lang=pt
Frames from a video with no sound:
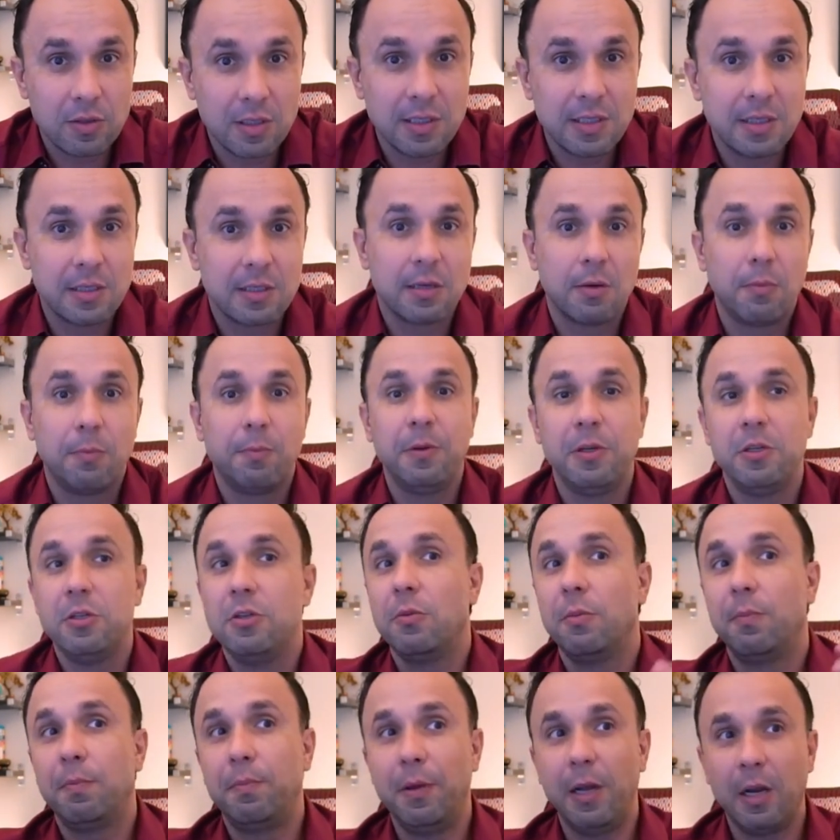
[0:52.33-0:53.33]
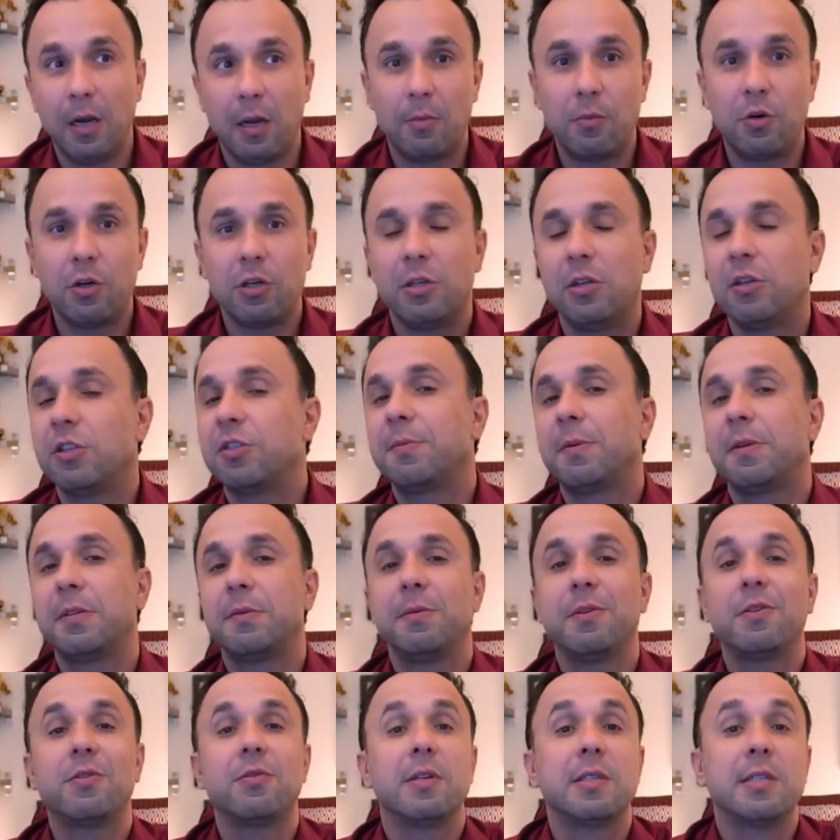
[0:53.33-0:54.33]
Eles estão pedindo, pelo amor de Deus, para as
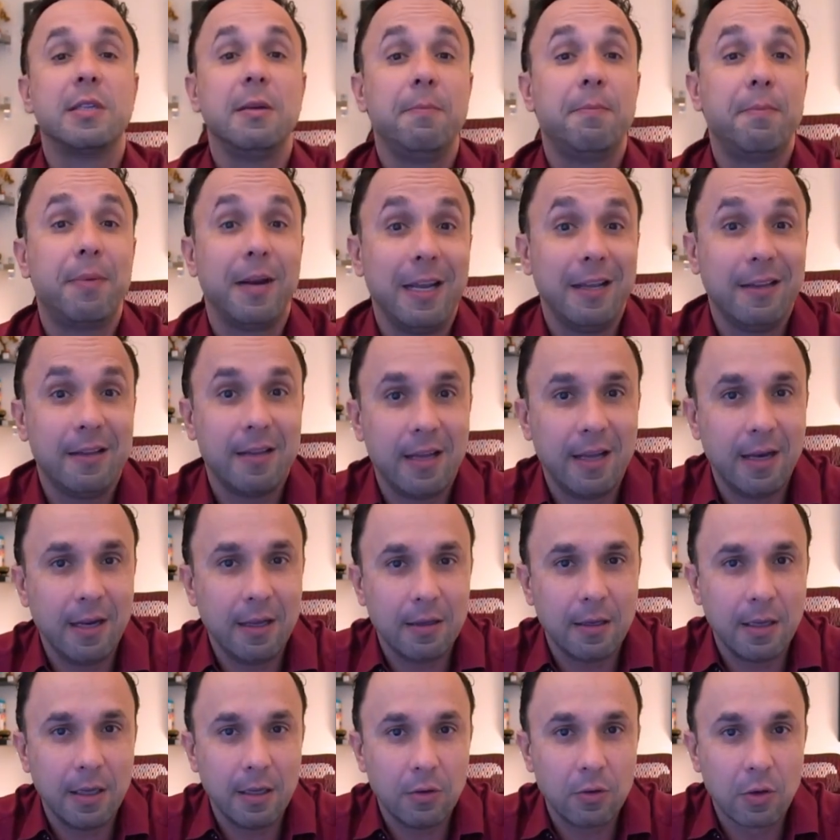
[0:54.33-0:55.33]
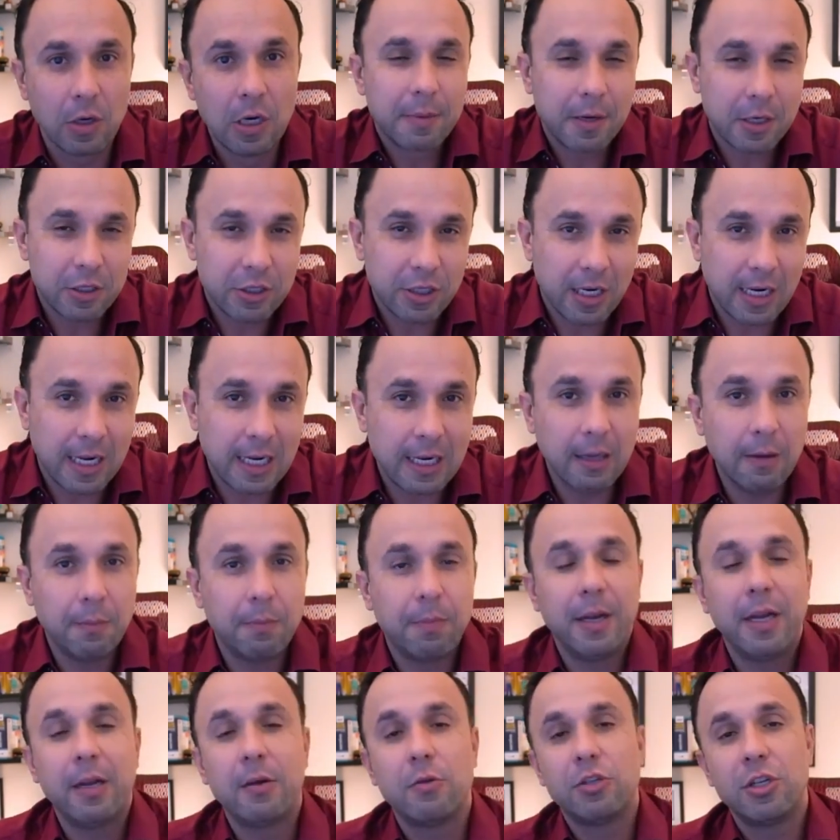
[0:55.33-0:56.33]
pessoas empreenderem dentro, para gerarem
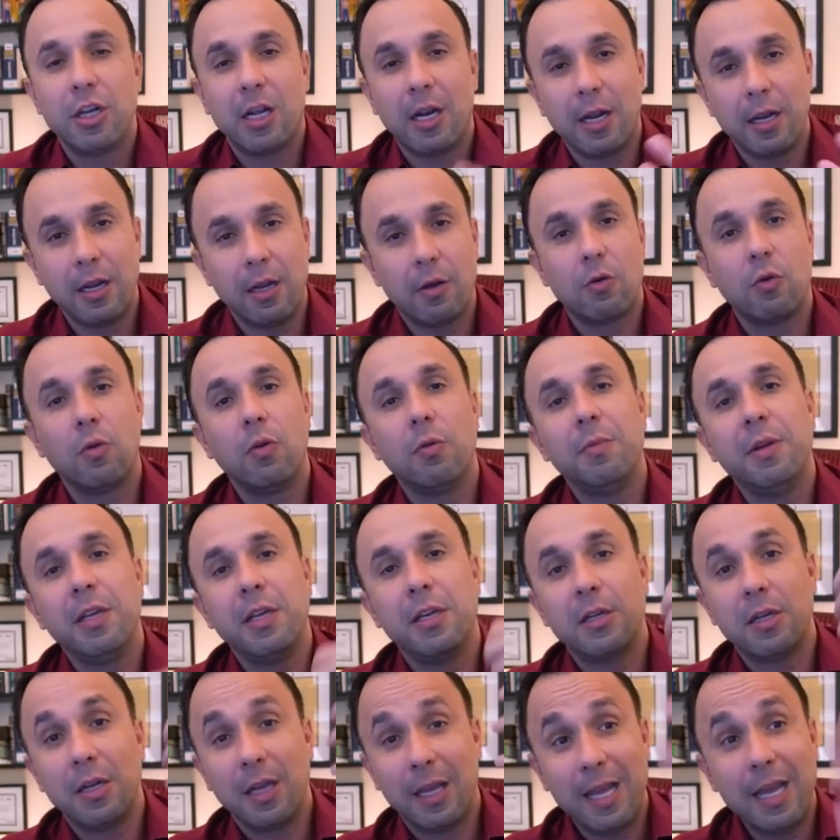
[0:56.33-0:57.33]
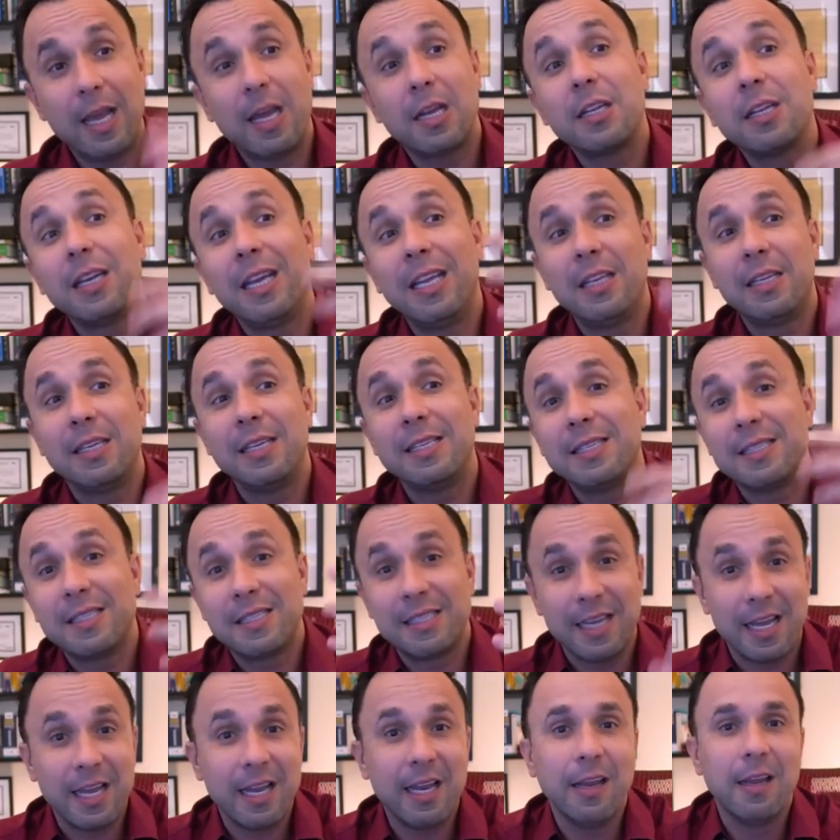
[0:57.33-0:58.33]
emprego, gerarem economia,
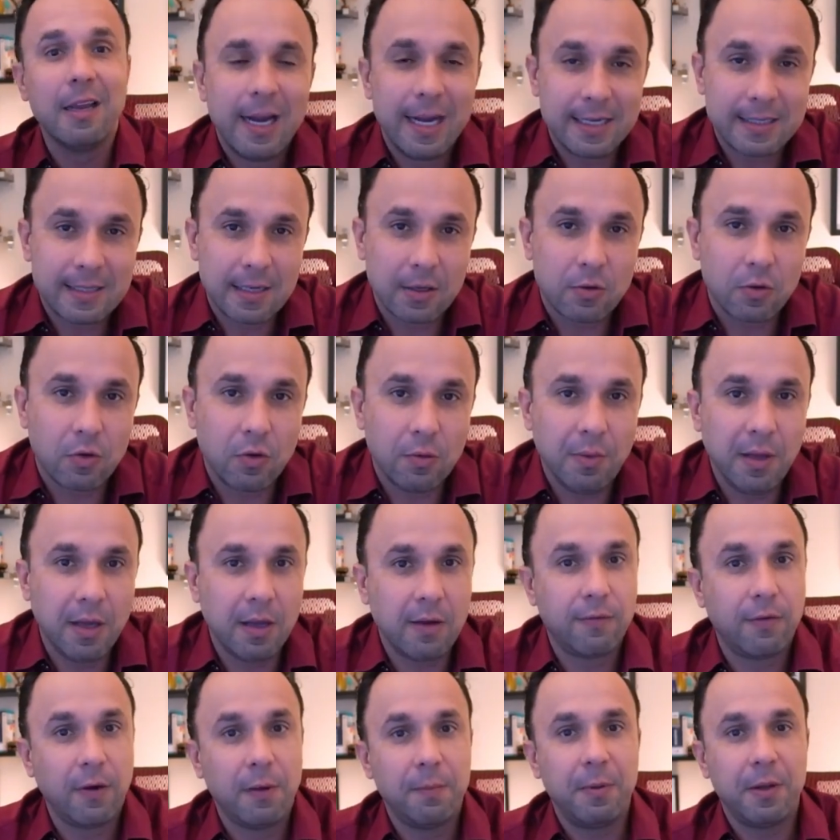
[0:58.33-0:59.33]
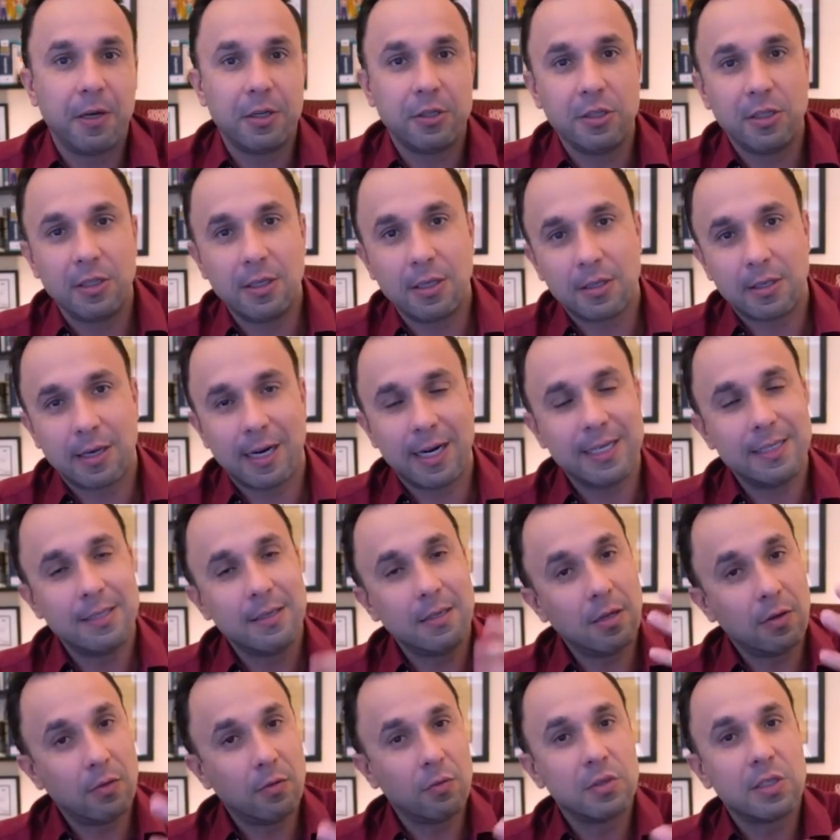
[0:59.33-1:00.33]
teceram essa economia que foi perdida atrás.
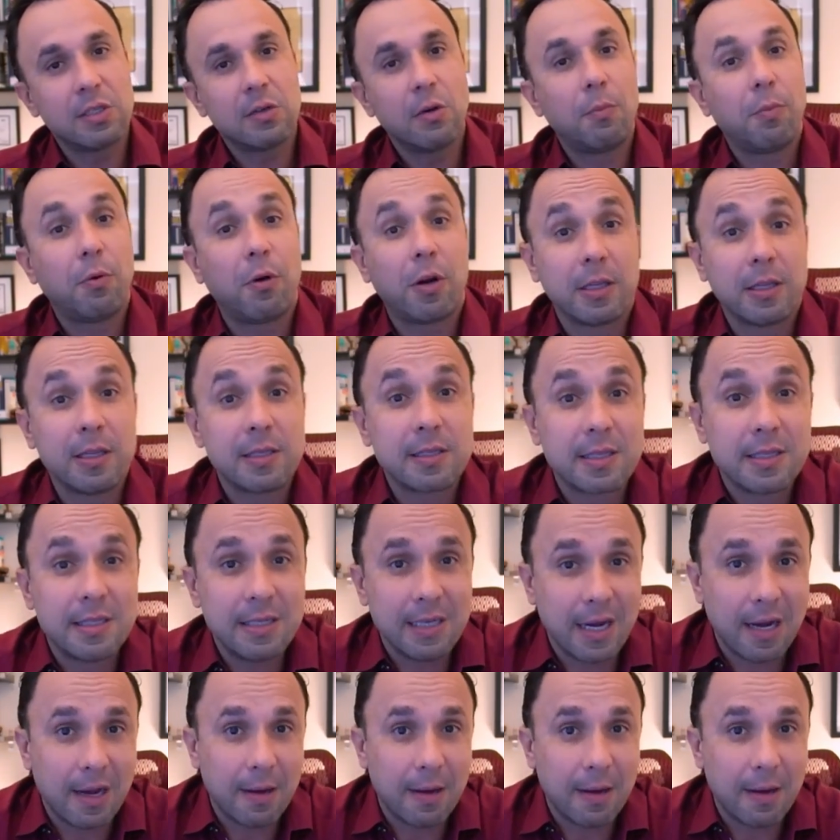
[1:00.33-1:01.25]
Então são portas que se